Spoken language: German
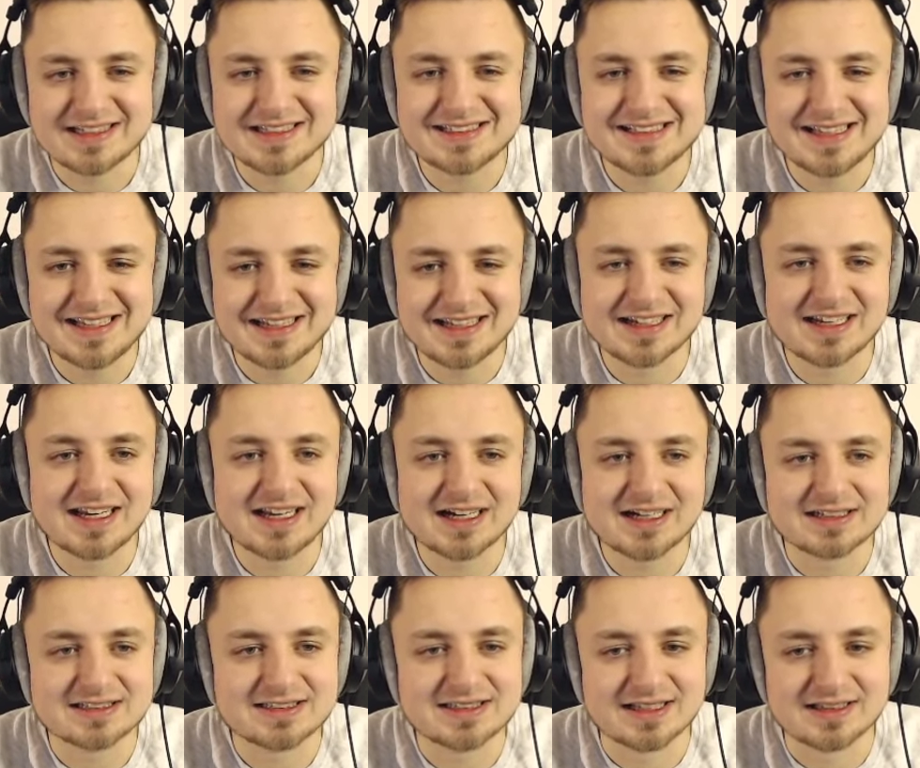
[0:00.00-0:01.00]
Ich sehe ihn dann
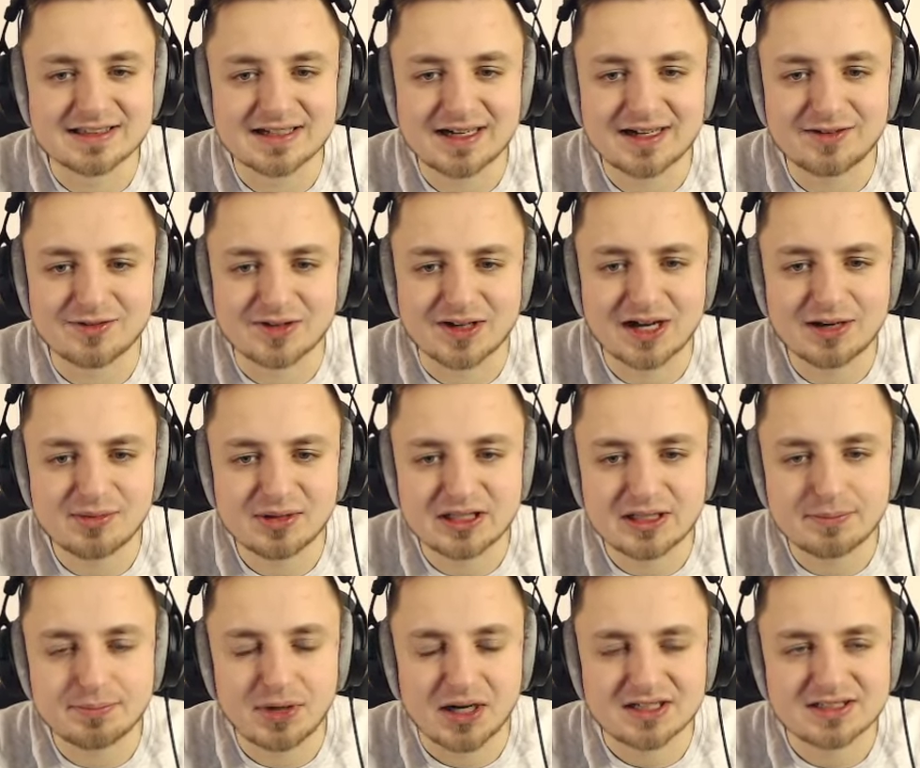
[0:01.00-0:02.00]
eher als zentral. Gerade
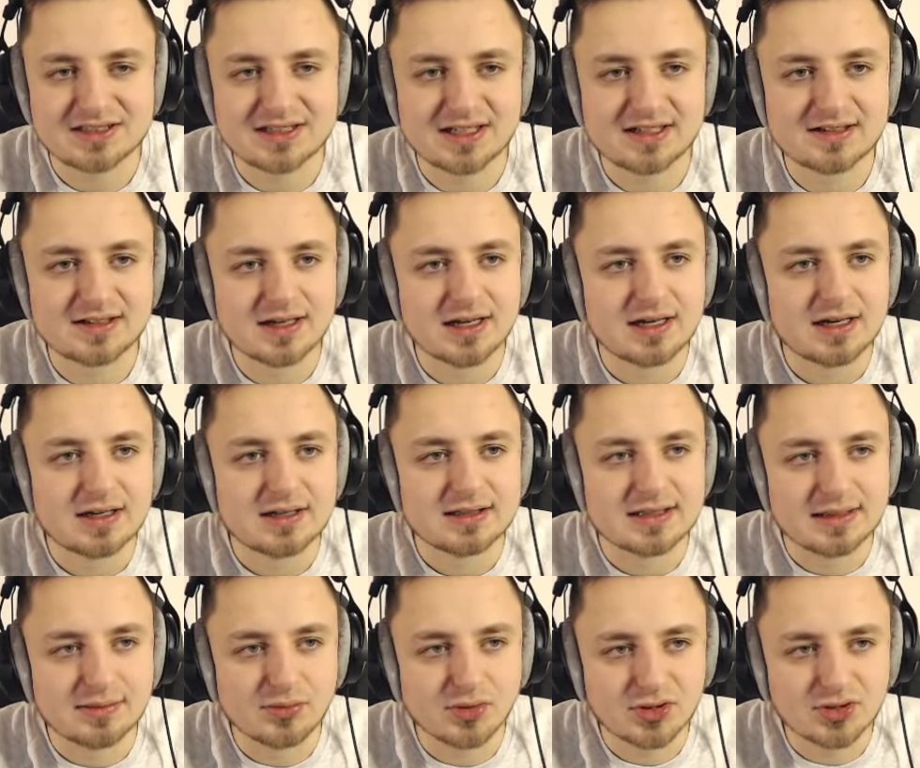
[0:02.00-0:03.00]
mit dem Pastet,
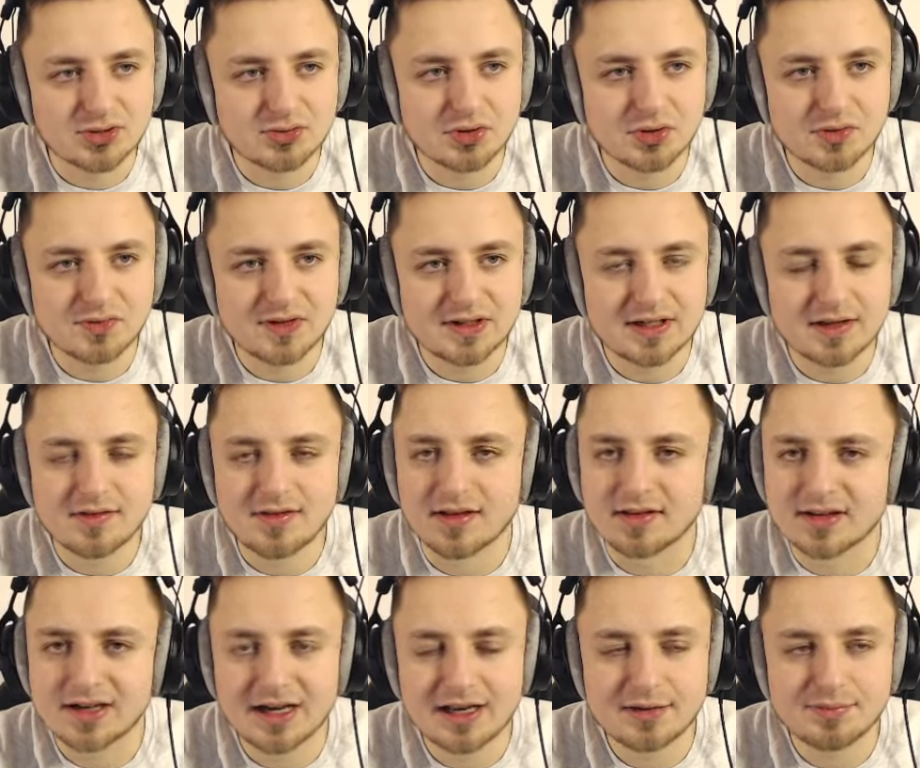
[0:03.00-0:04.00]
den musst du irgendwie in die
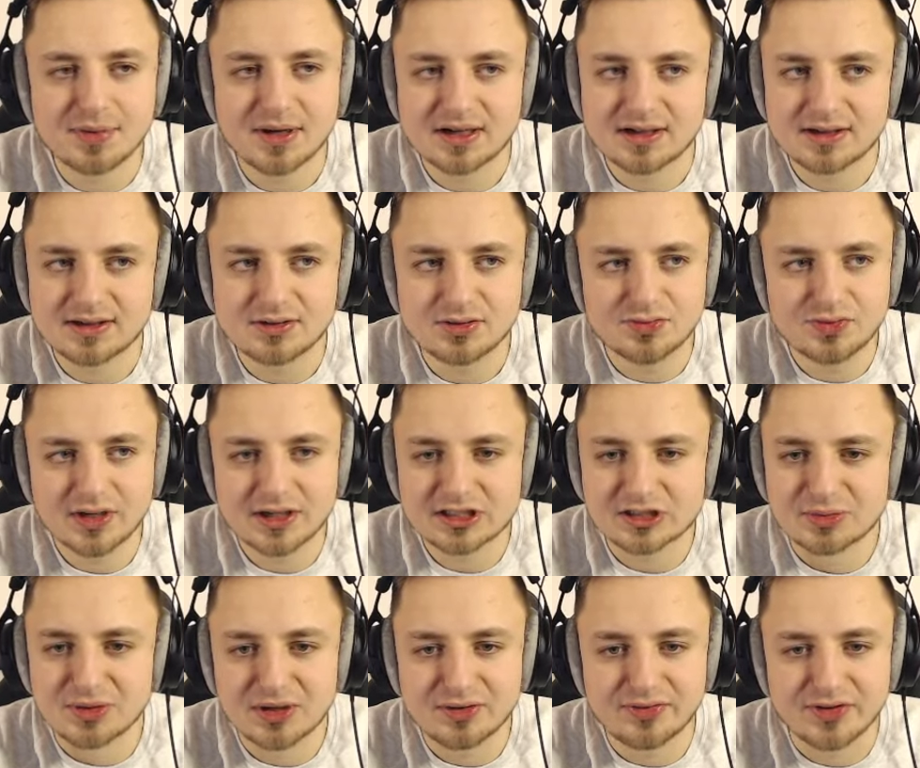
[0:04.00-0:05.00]
Zentrale packen, irgendwie
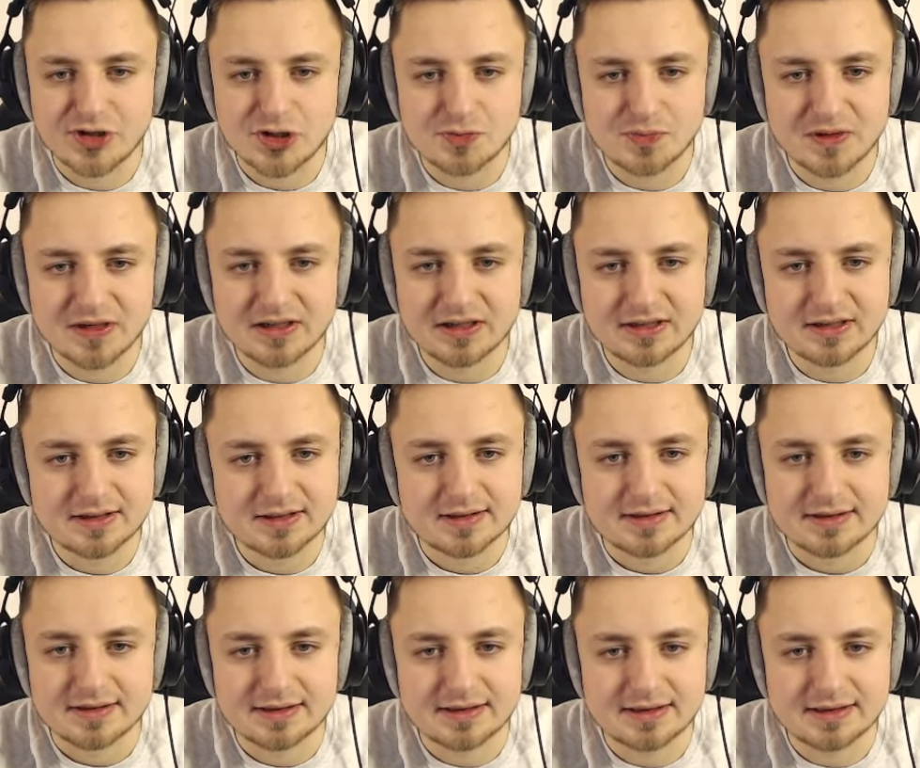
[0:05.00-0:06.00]
als Mittelfeldspieler,
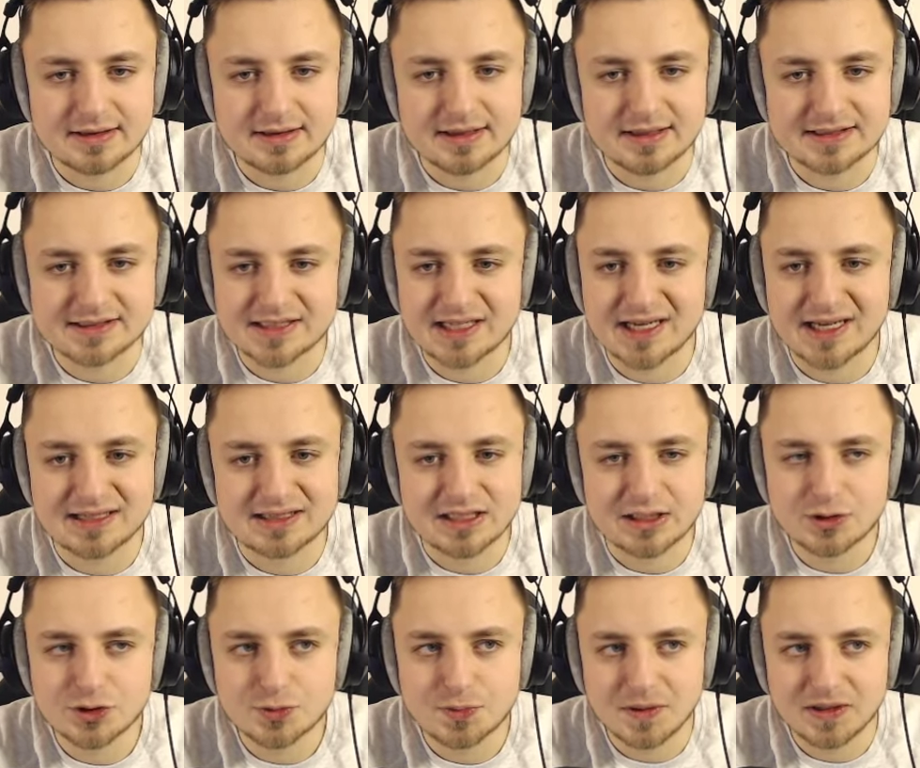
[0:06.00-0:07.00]
äh, als
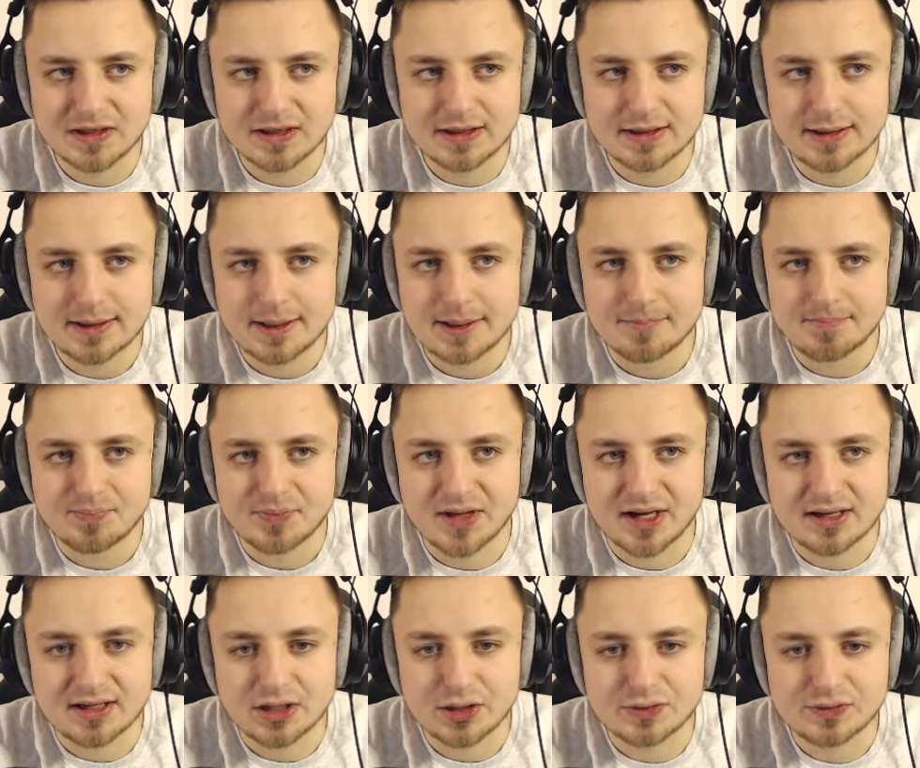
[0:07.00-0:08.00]
Kreativspieler
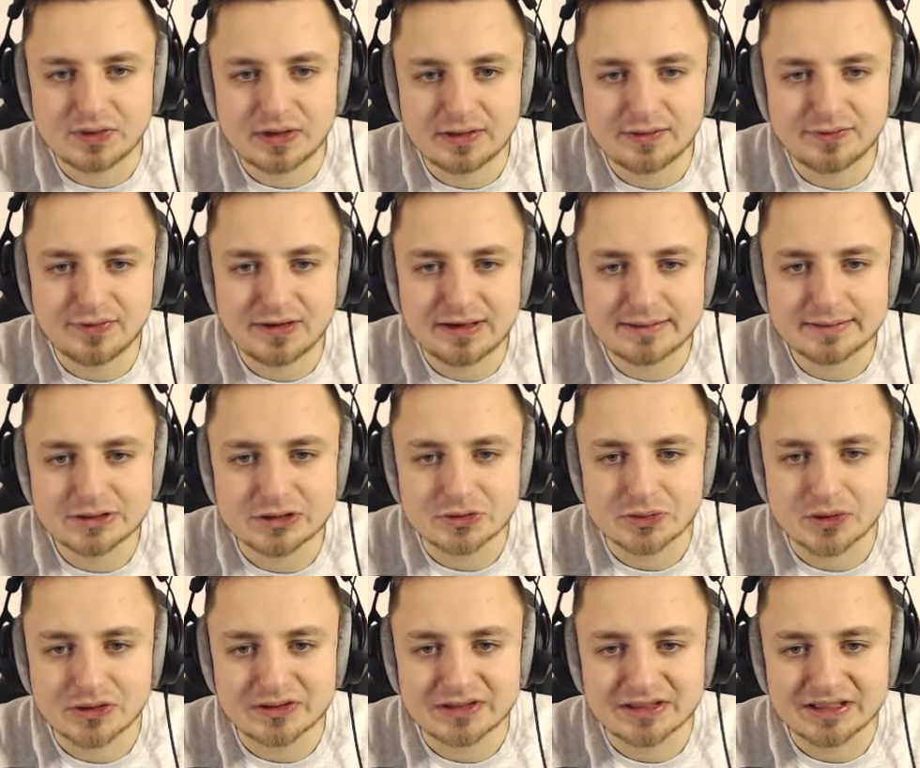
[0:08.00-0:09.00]
dann auf jeden Fall im
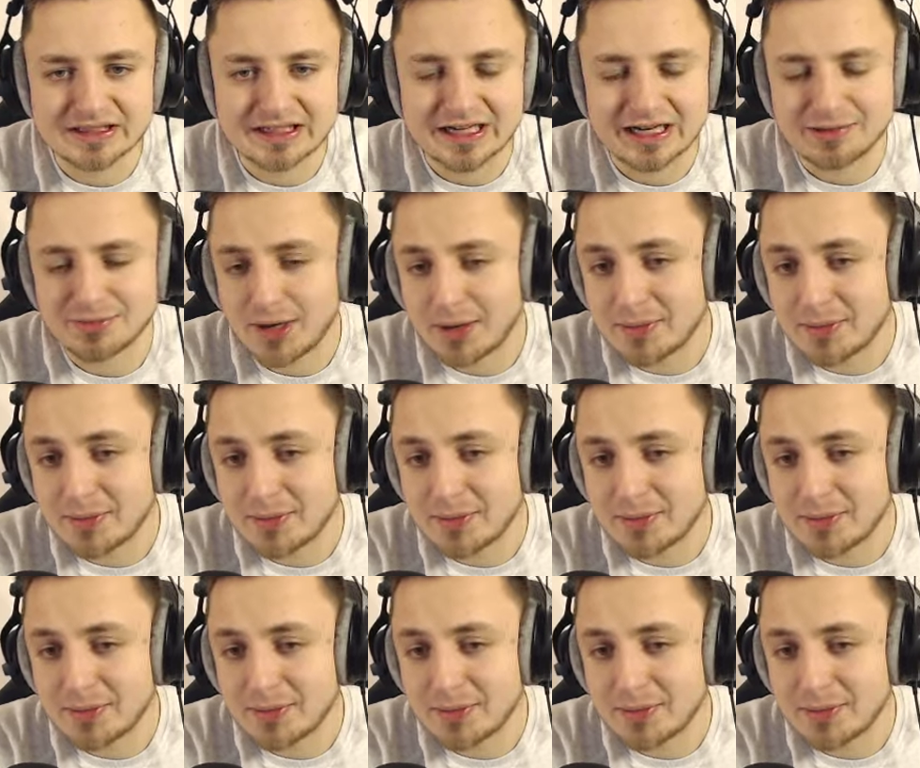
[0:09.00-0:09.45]
Squad drin haben.